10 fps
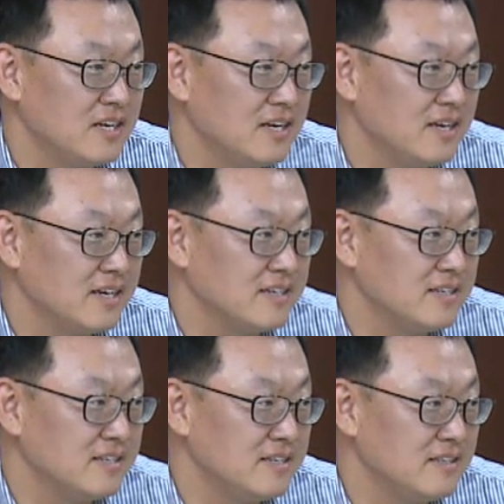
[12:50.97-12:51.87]
이제
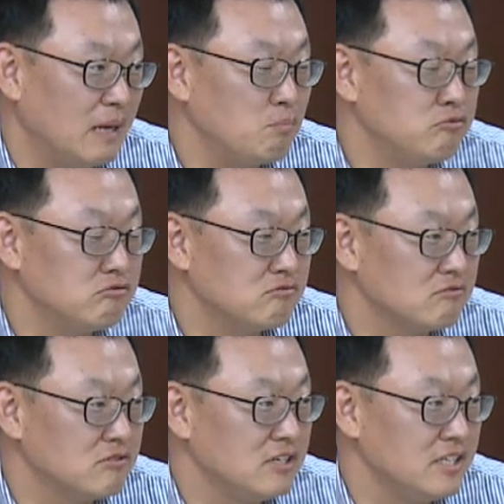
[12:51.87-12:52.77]
그 남북
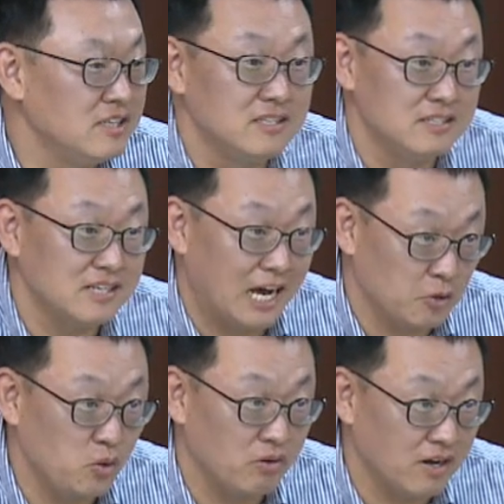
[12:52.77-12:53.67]
을 잇는 네.
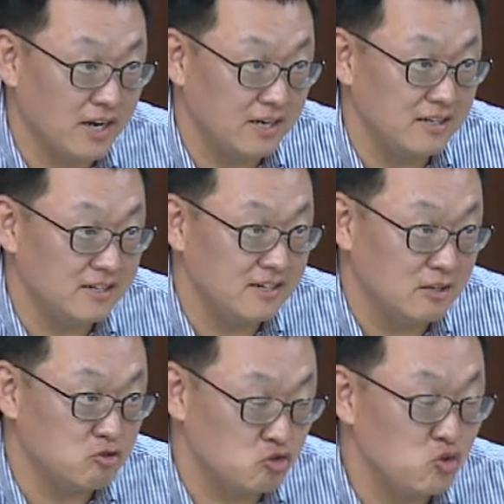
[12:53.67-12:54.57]
가교 네. 역할을
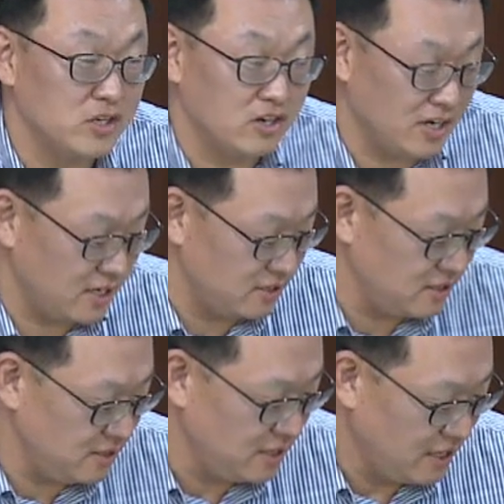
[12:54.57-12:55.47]
아주 네, 네, 중요한
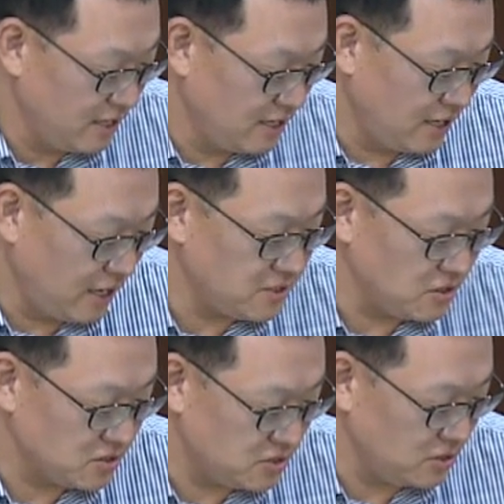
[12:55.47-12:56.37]
역할을
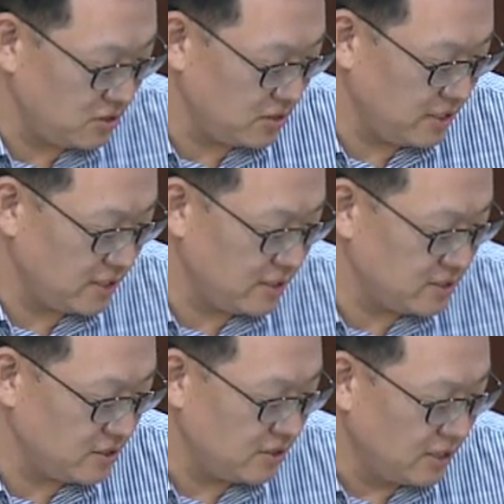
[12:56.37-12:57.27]
했었죠. 예,
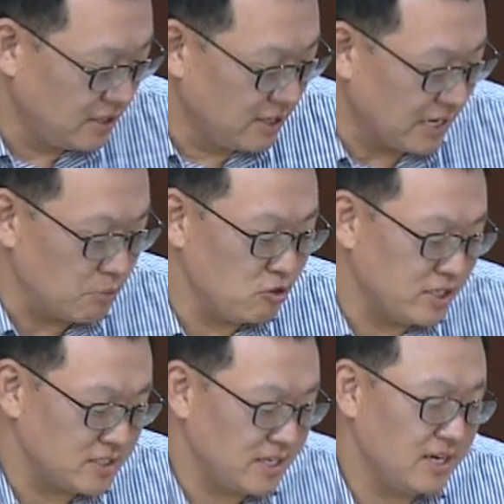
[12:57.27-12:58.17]
그래서
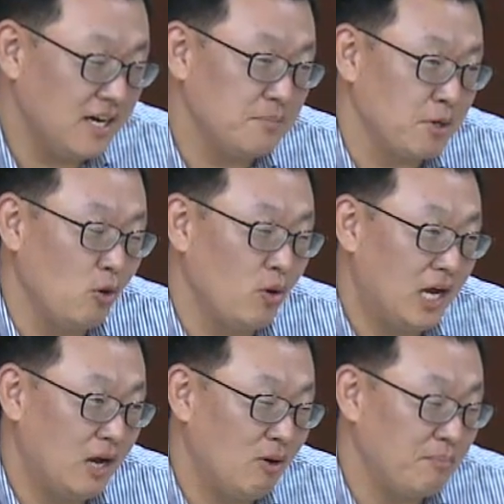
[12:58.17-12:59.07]
감귤 자체가 이
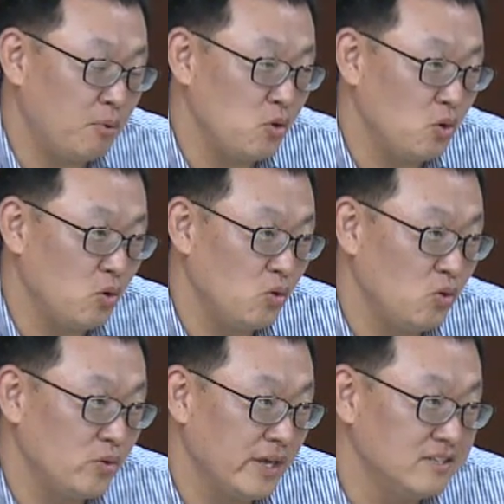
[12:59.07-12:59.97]
평화와
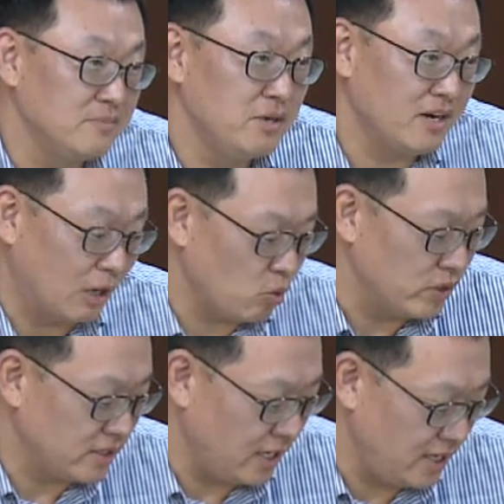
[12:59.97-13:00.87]
포용의 의미를
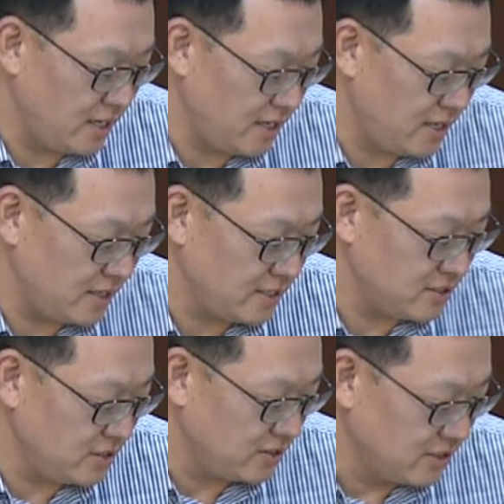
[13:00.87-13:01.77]
갖고 있다.
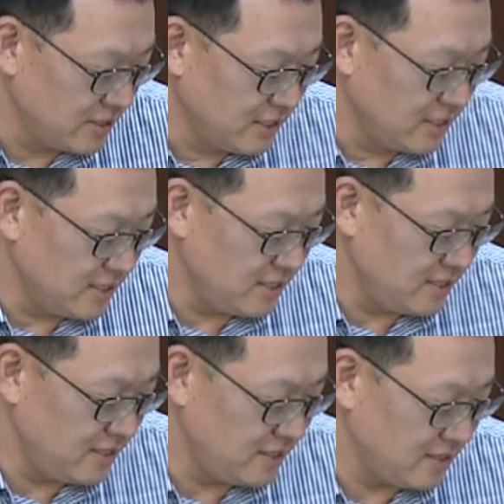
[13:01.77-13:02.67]
그래서
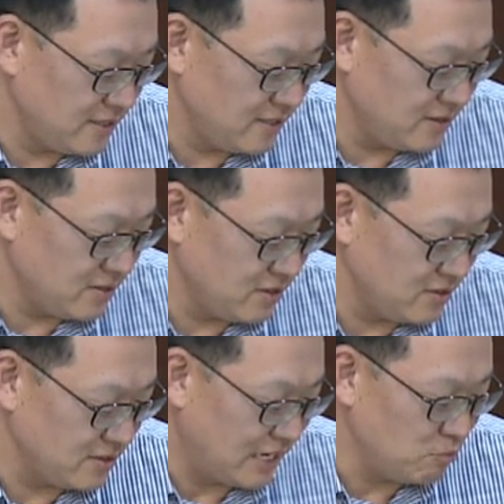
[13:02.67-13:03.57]
이
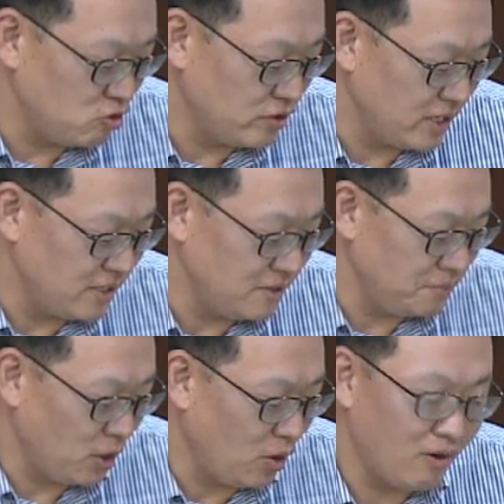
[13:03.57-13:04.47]
어떤 감귤의
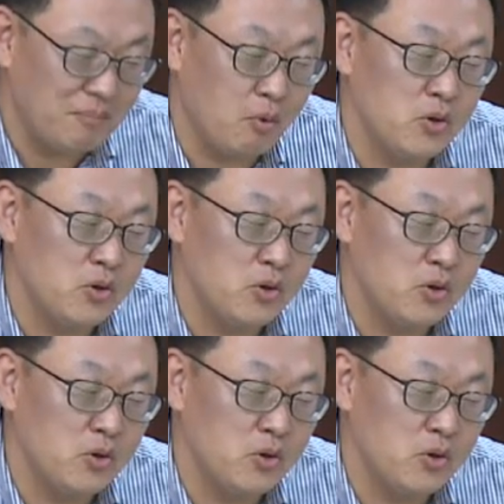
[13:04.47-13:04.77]
이 평화와